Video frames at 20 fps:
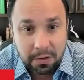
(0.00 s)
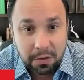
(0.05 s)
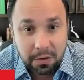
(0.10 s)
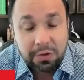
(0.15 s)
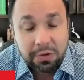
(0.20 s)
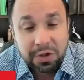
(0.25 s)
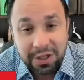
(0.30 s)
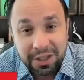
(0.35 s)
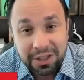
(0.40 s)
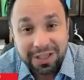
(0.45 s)

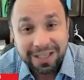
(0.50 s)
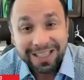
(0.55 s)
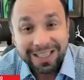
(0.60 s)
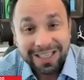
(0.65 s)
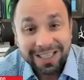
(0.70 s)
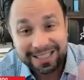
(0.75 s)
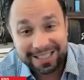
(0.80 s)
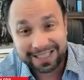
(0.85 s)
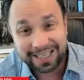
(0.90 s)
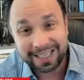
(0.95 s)
Ou seja,
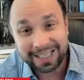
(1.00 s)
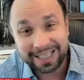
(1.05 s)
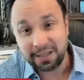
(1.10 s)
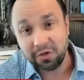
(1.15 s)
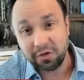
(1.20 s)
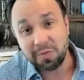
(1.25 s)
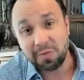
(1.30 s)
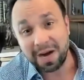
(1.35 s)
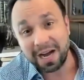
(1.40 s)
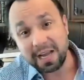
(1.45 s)
está
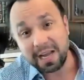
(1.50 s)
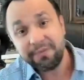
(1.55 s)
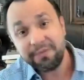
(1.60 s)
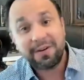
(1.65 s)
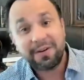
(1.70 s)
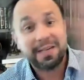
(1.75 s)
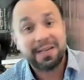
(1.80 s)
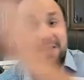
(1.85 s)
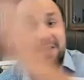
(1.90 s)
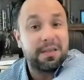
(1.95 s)
tendo uma
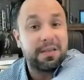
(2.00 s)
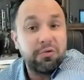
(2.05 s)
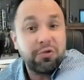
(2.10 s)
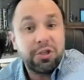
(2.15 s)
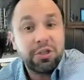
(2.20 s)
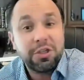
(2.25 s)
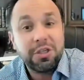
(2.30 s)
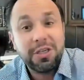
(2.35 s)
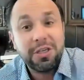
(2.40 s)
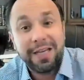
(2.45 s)
evasão
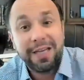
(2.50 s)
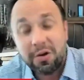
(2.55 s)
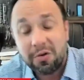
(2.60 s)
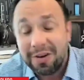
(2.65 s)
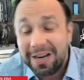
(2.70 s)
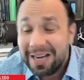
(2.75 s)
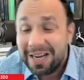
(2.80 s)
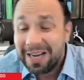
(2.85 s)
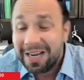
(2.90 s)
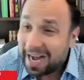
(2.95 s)
de
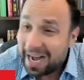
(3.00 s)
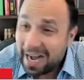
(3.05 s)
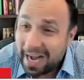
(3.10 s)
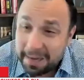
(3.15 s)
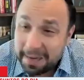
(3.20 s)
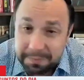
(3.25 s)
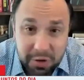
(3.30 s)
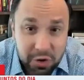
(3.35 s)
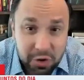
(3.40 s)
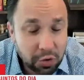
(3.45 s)
dinheiro
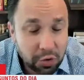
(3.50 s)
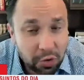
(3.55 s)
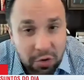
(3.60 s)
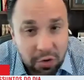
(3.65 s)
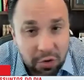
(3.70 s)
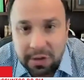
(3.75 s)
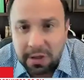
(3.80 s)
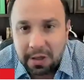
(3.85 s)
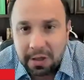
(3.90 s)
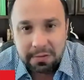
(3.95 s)

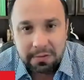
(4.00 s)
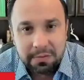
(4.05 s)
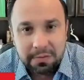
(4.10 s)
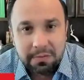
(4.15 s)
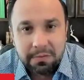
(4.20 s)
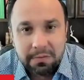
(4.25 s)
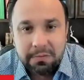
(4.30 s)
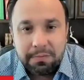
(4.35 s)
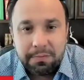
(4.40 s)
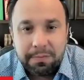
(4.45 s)
absurda